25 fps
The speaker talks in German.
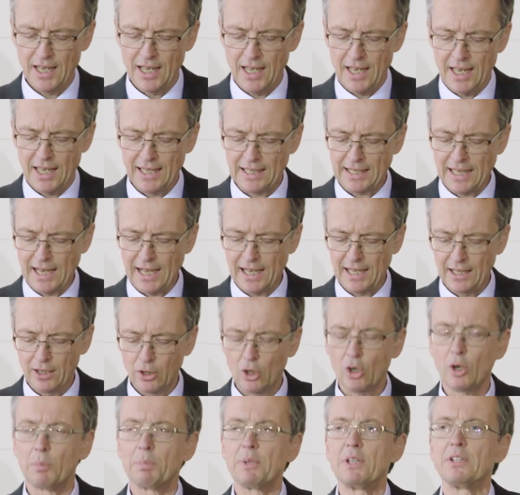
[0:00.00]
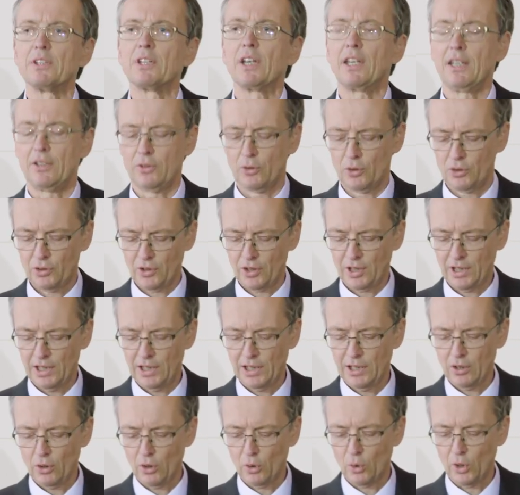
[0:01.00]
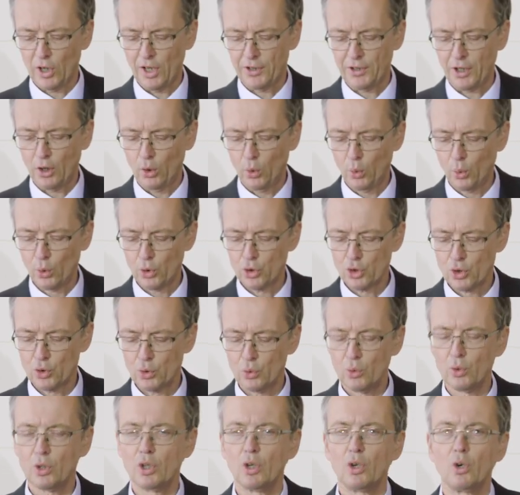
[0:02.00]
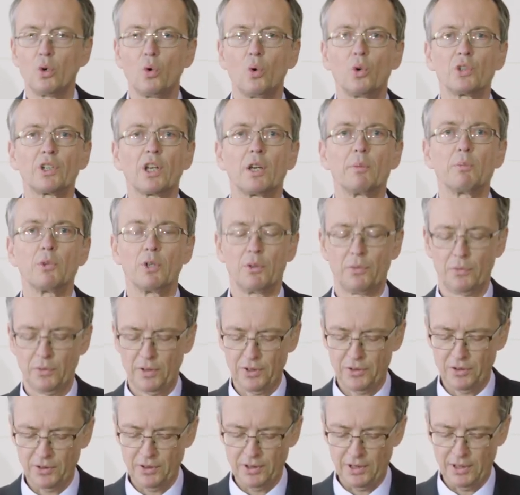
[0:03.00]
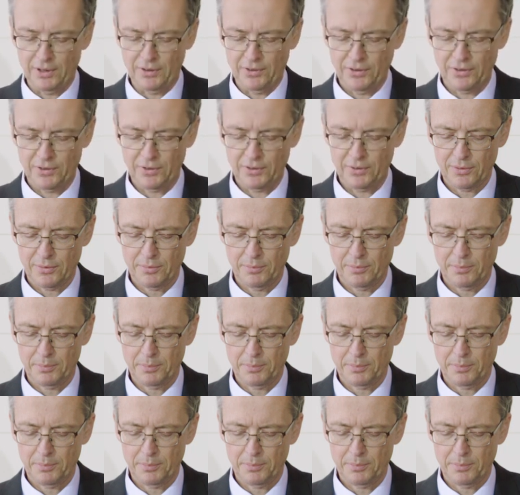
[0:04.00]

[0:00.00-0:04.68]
egal ob in der Industrie, an der Hochschule oder im öffentlichen Dienst.